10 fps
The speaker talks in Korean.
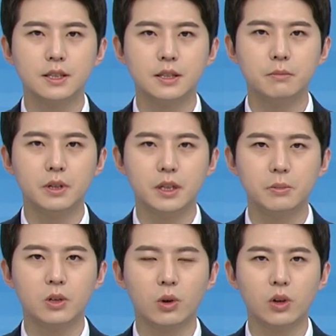
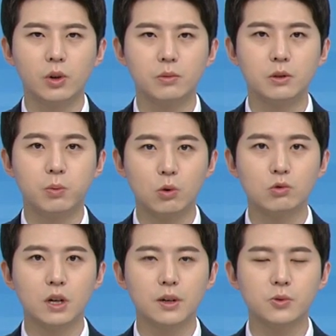70mm가 넘는
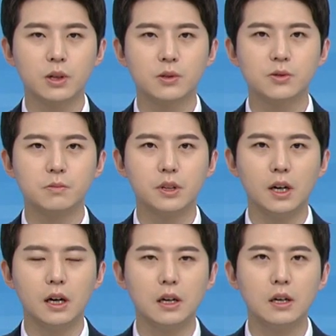폭우가
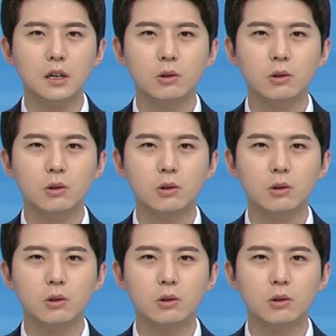쏟아졌습니다.